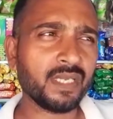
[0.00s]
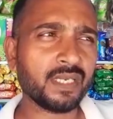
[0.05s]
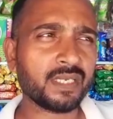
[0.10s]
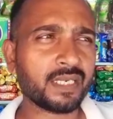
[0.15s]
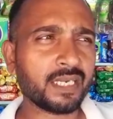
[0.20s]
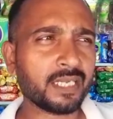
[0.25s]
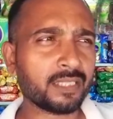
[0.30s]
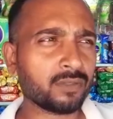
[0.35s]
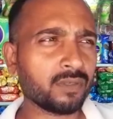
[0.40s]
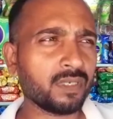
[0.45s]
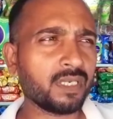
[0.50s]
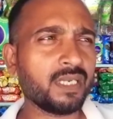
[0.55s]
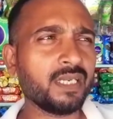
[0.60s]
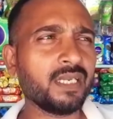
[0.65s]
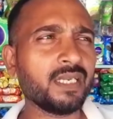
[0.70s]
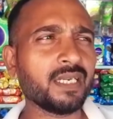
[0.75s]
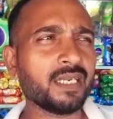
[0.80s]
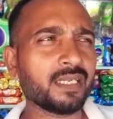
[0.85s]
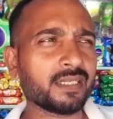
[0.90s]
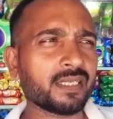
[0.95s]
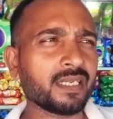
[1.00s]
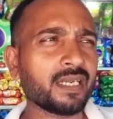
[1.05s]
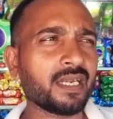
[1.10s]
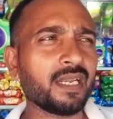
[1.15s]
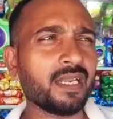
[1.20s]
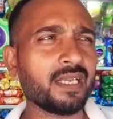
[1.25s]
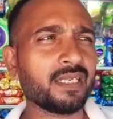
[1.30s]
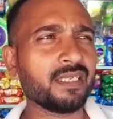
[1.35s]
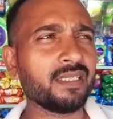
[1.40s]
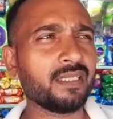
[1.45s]
दिक्कत तो नहीं है
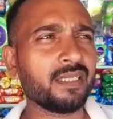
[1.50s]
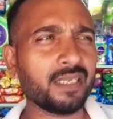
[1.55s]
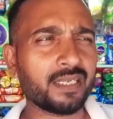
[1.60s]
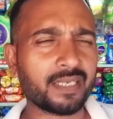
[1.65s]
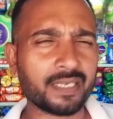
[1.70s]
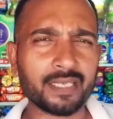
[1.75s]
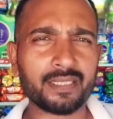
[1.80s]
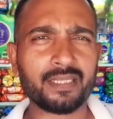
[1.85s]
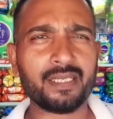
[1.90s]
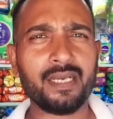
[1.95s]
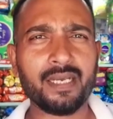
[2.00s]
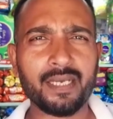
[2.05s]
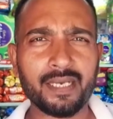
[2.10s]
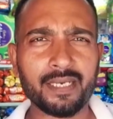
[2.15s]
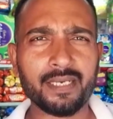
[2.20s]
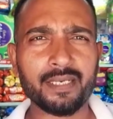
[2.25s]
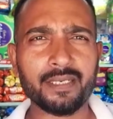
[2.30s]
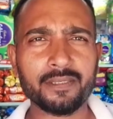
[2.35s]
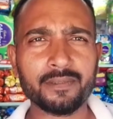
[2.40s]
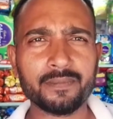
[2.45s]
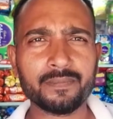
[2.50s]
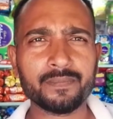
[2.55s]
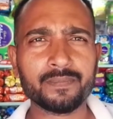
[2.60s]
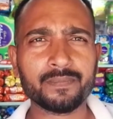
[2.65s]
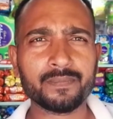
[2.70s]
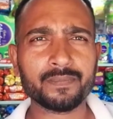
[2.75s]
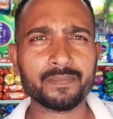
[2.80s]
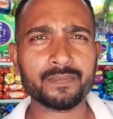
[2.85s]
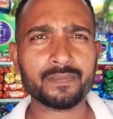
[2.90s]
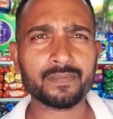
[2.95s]
सर लेकिन दिक्कत है
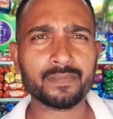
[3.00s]
क्या